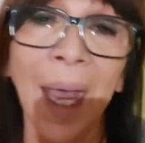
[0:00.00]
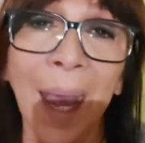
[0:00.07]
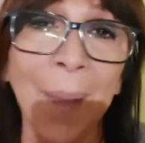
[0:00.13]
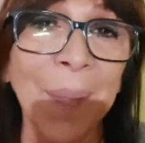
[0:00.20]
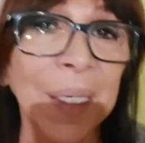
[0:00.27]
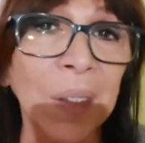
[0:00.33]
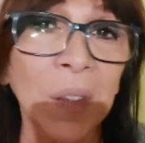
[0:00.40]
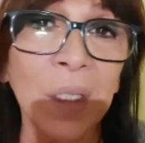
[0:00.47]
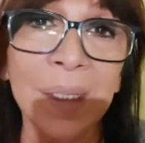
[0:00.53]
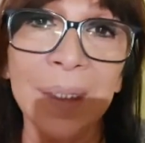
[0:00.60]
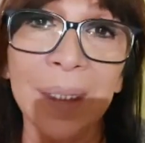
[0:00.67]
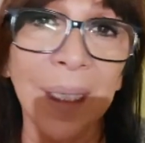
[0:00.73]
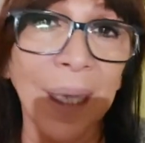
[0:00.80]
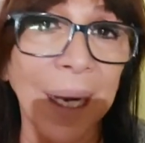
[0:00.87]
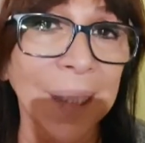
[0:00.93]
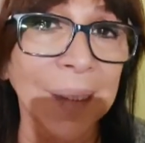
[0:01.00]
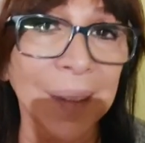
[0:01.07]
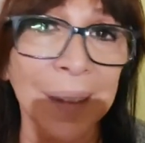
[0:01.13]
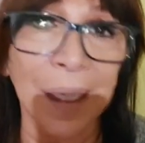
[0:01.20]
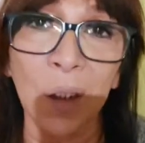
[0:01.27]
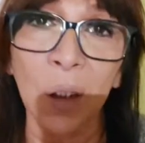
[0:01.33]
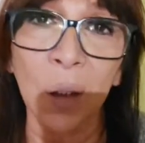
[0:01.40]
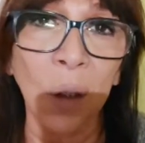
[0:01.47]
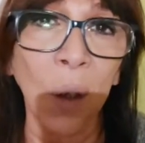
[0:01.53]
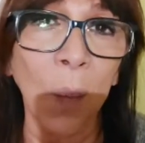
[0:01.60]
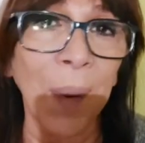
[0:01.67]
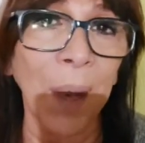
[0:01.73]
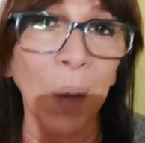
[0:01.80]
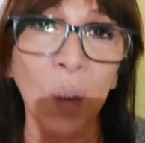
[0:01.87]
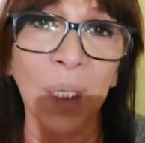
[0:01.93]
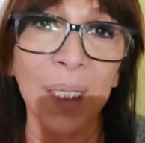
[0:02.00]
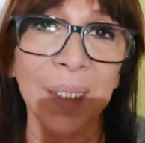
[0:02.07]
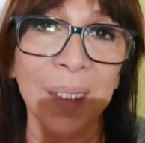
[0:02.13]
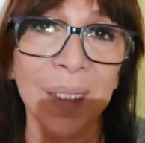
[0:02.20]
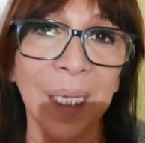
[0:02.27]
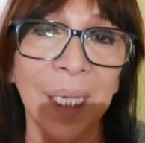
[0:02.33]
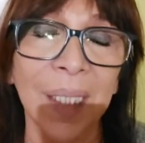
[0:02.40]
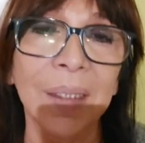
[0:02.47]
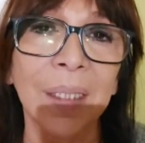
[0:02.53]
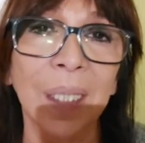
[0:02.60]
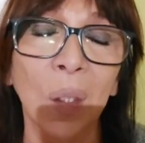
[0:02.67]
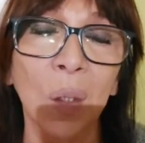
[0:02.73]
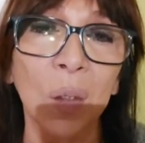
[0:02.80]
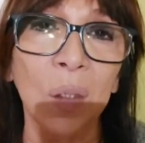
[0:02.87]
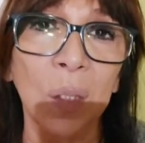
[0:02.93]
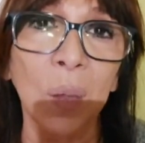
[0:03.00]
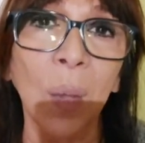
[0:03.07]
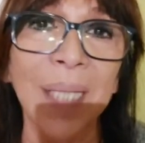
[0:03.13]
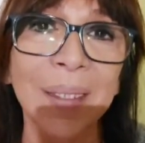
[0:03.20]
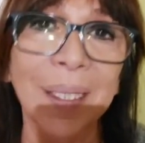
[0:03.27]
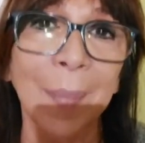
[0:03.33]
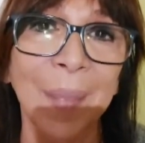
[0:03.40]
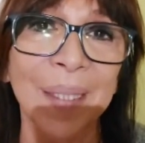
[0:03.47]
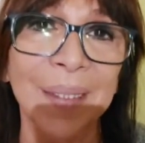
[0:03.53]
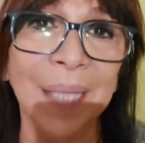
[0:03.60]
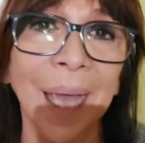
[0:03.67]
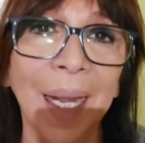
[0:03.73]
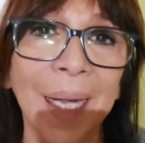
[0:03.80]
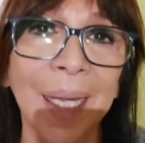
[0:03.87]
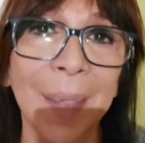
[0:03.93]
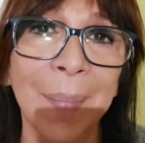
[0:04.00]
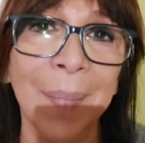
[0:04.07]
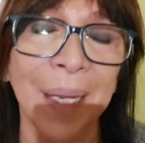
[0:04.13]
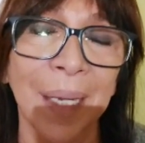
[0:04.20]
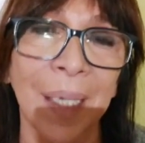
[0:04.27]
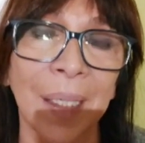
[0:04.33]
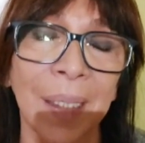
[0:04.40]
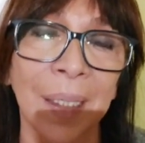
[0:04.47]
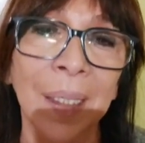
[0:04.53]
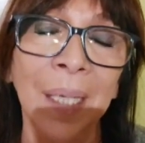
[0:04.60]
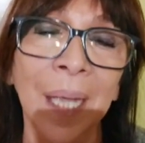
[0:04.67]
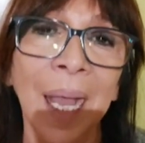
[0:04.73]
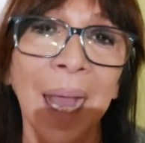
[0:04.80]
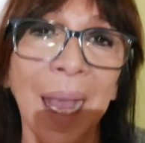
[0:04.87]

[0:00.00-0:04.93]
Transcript: A me non interessa, io non ho paura di niente. Continuate a mandare le mail.